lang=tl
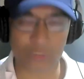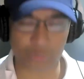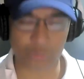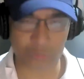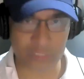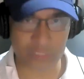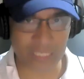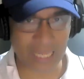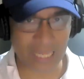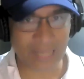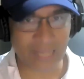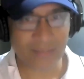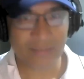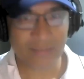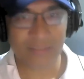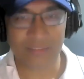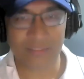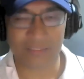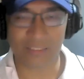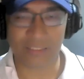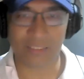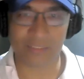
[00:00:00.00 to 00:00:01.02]
senator sila,
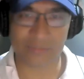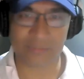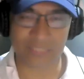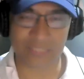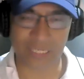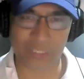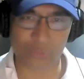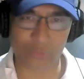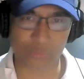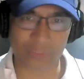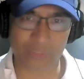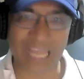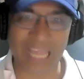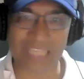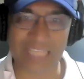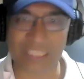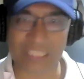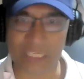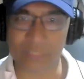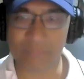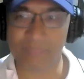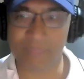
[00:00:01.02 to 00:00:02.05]
na senator
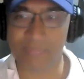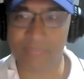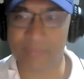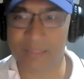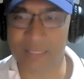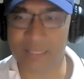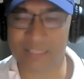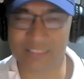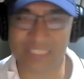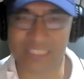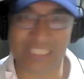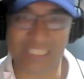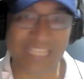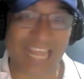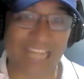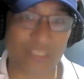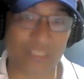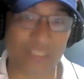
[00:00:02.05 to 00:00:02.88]
natin, na si